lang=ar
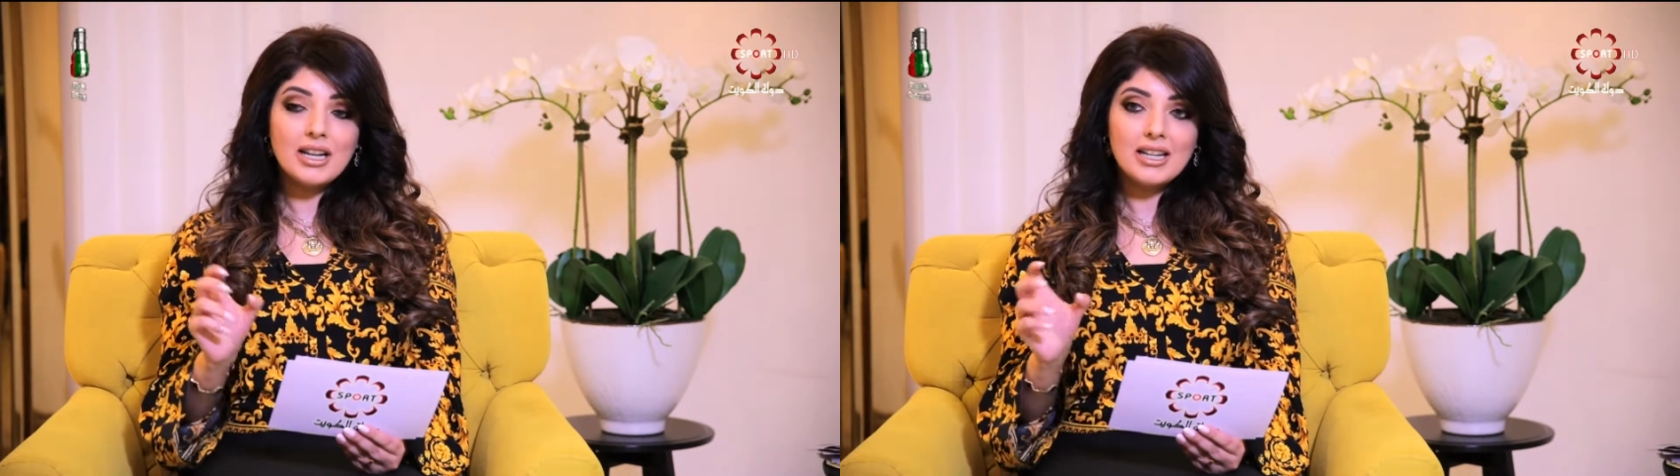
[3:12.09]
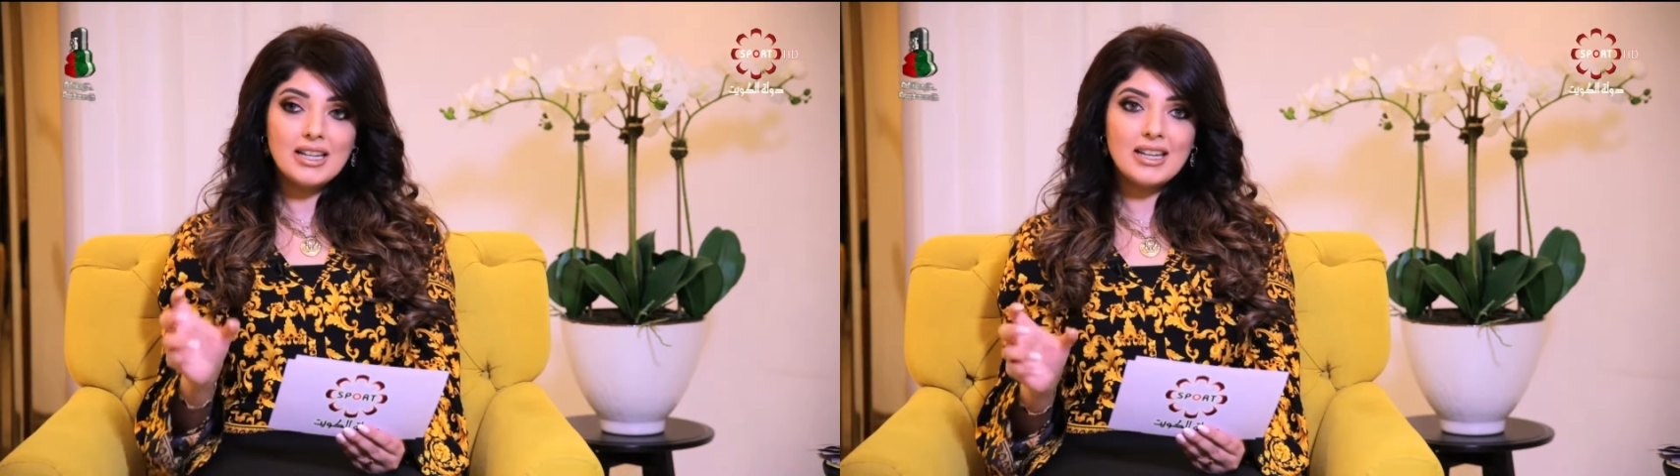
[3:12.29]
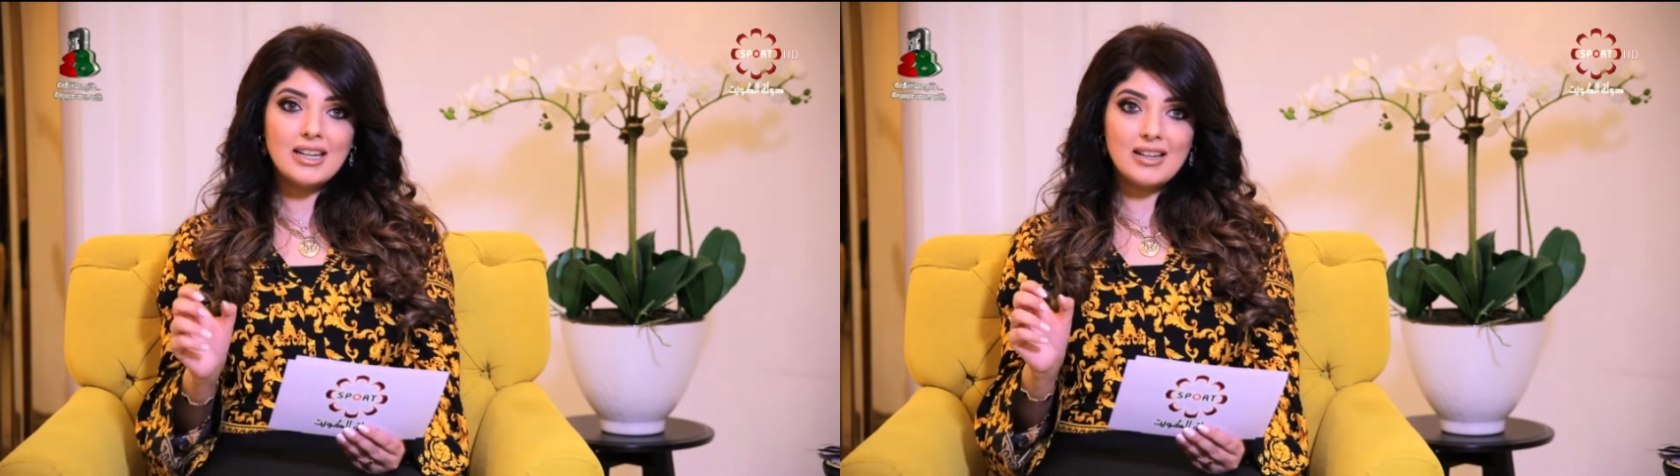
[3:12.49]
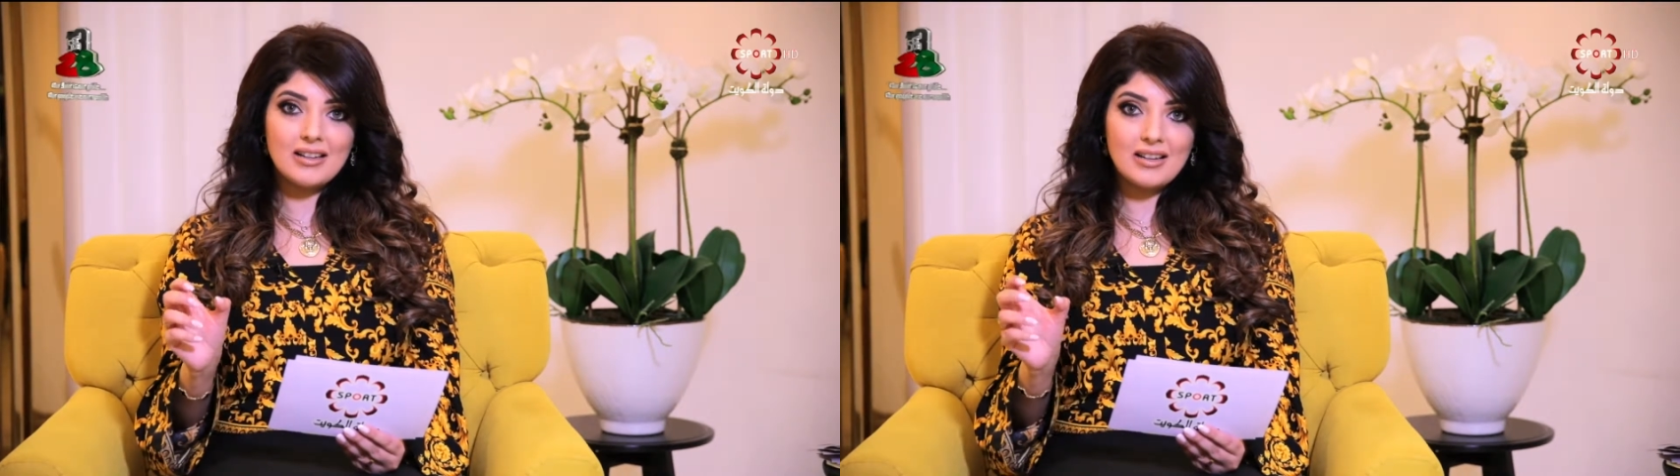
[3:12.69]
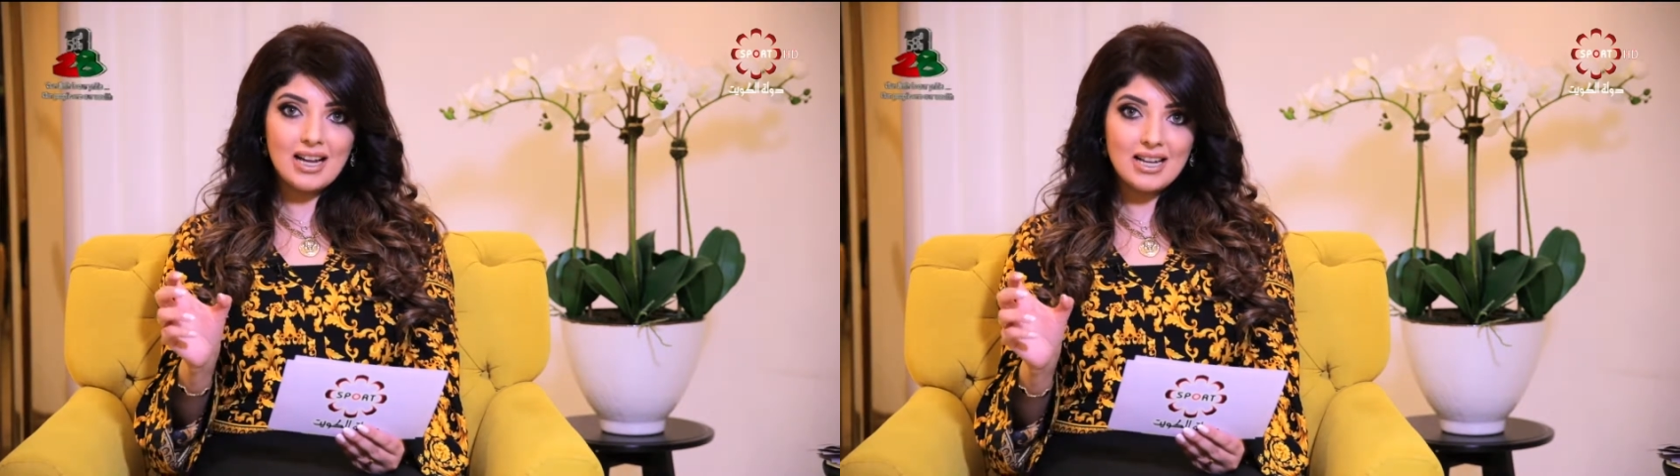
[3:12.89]

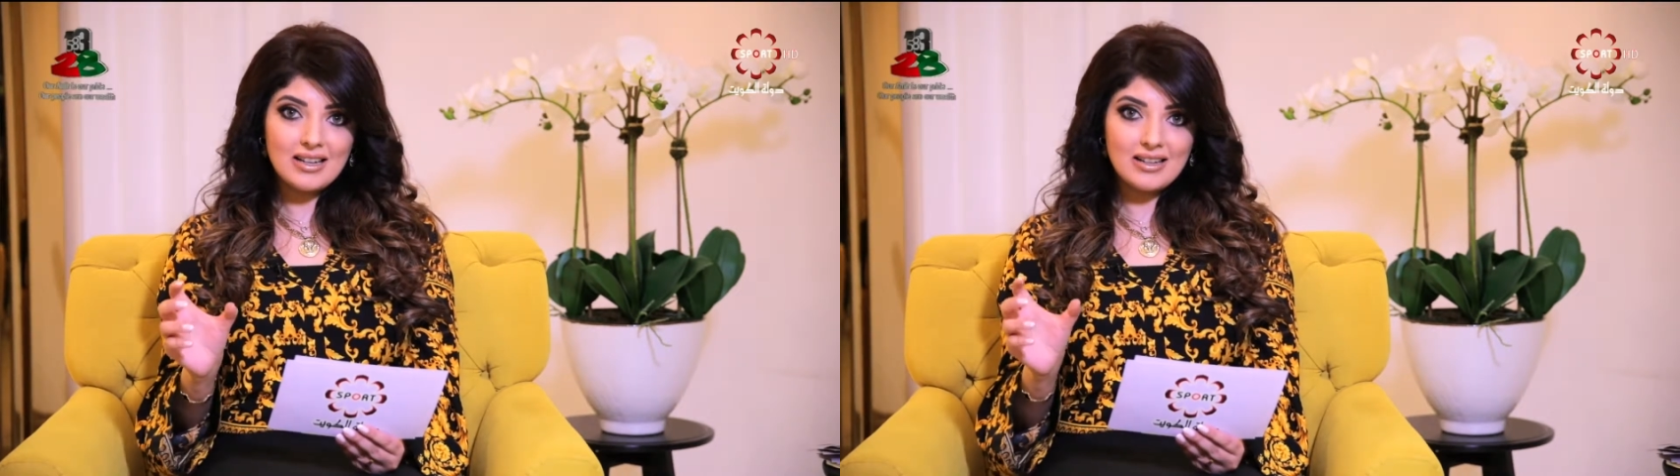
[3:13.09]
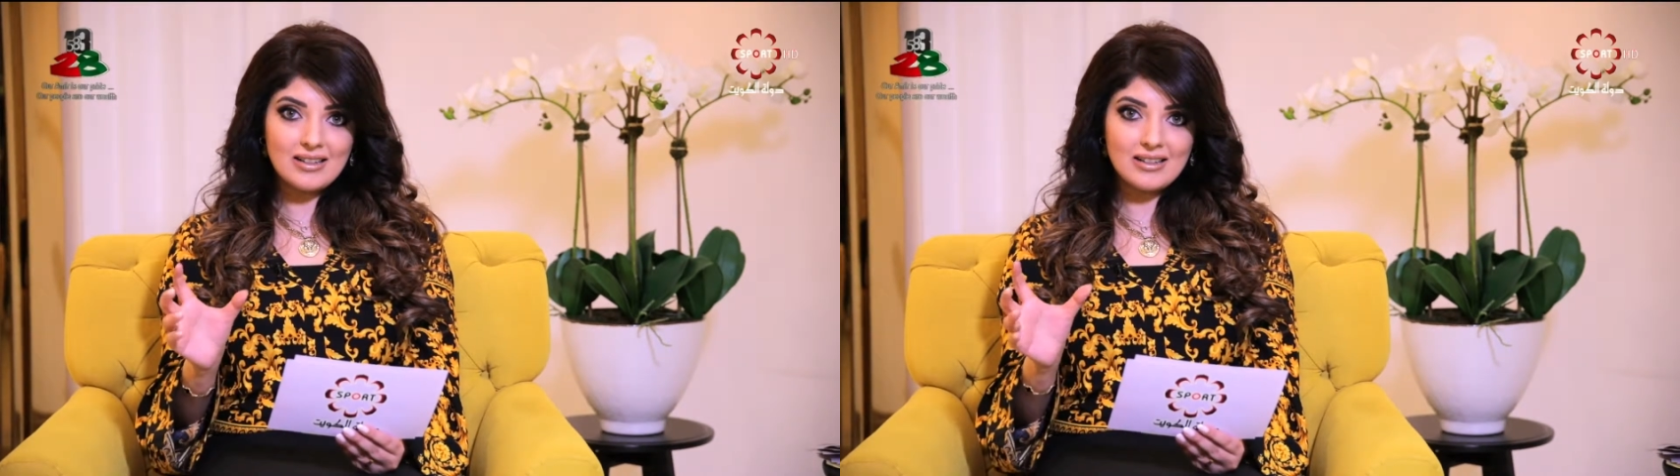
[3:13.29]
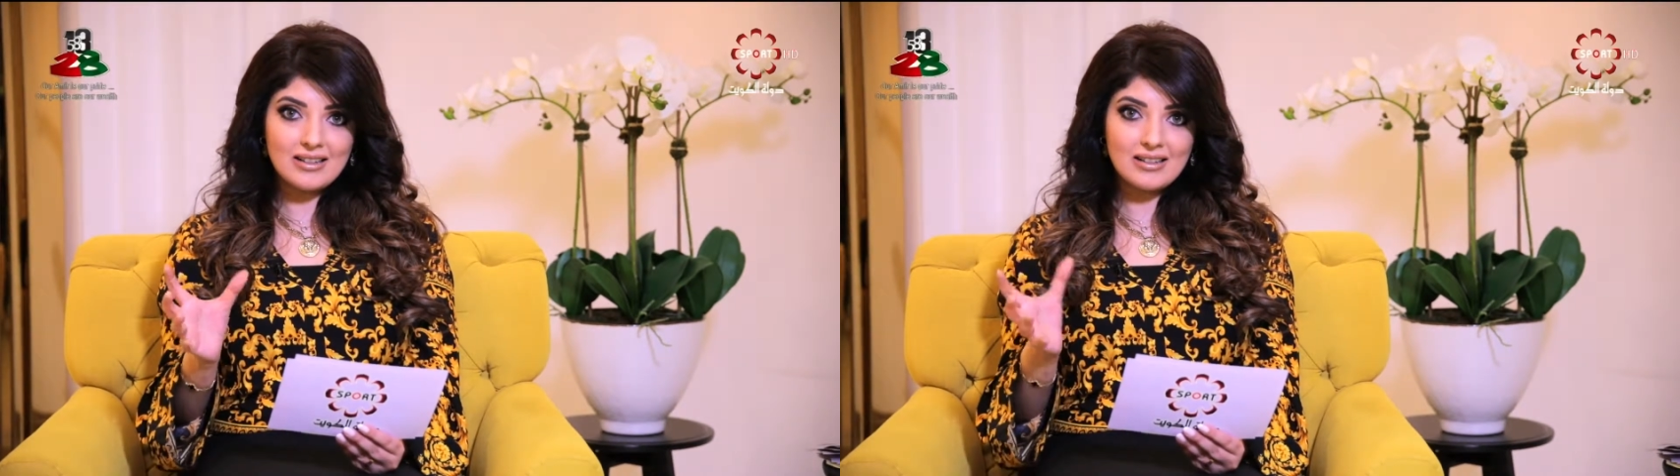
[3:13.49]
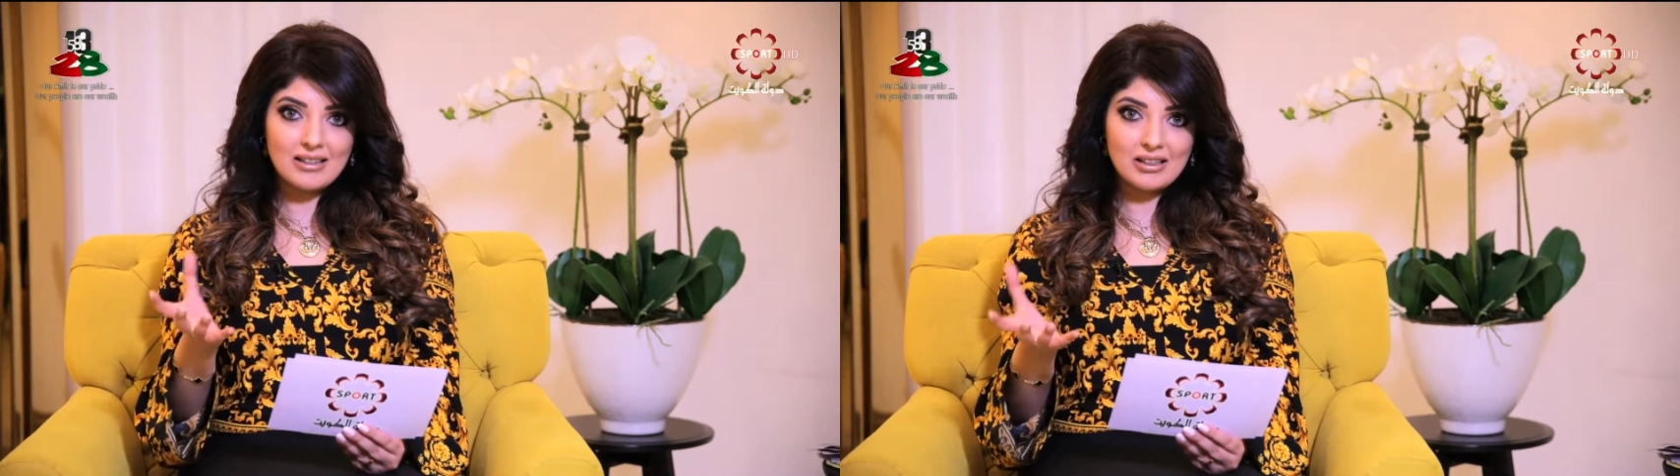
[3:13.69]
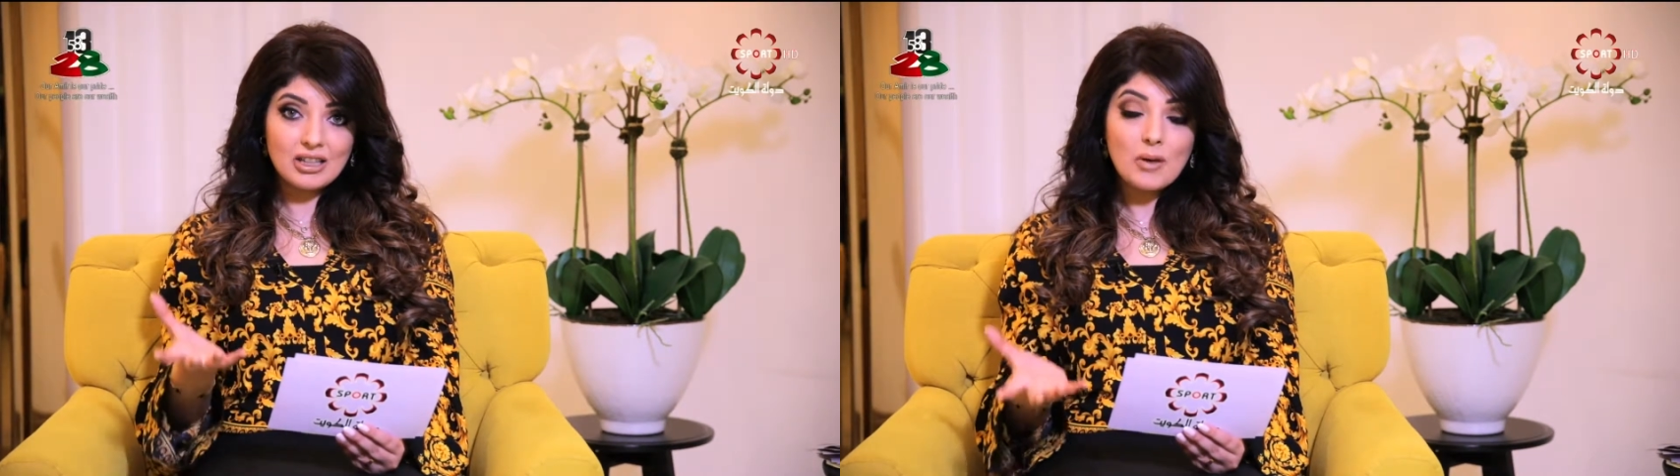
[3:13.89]

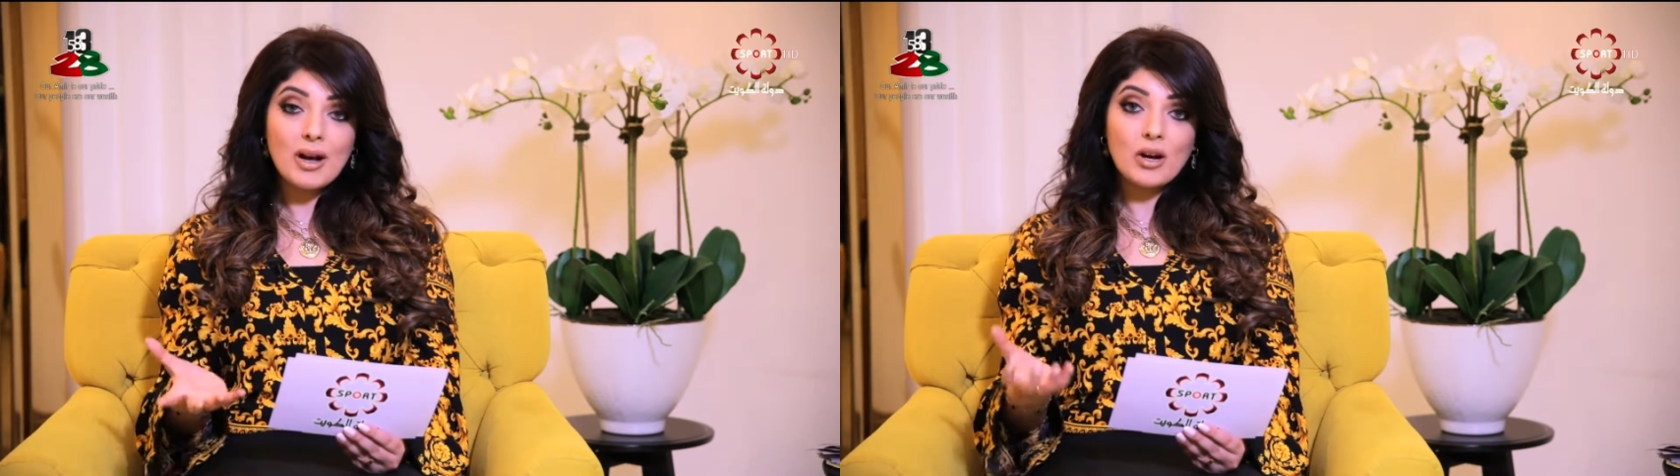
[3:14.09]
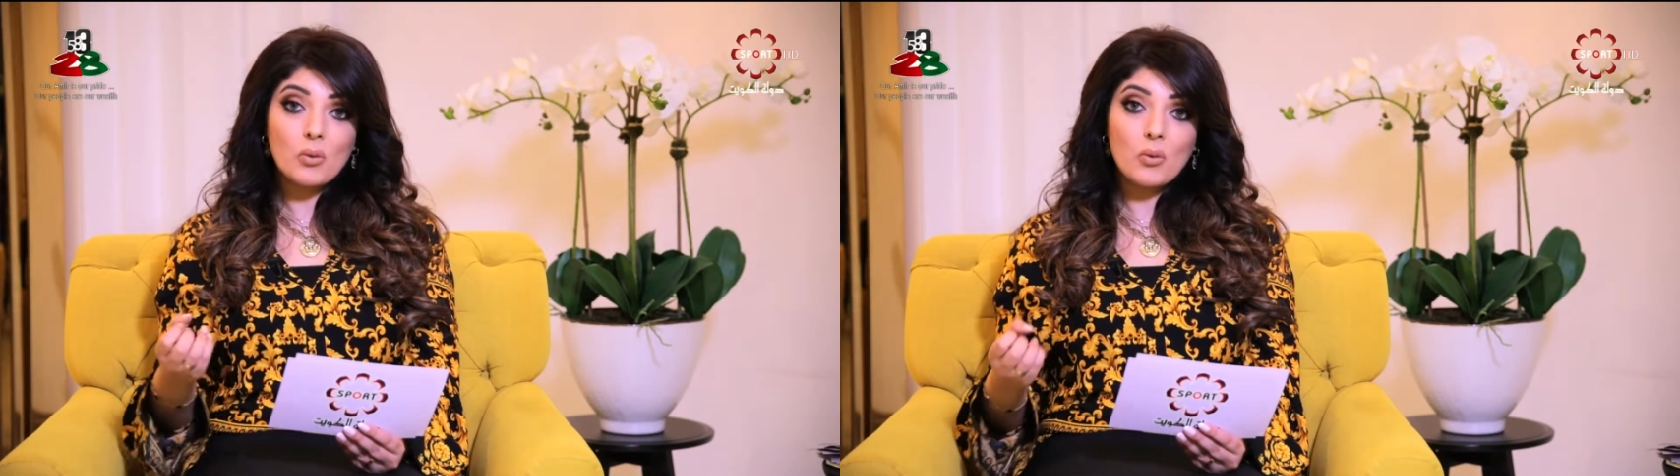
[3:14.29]
للطبق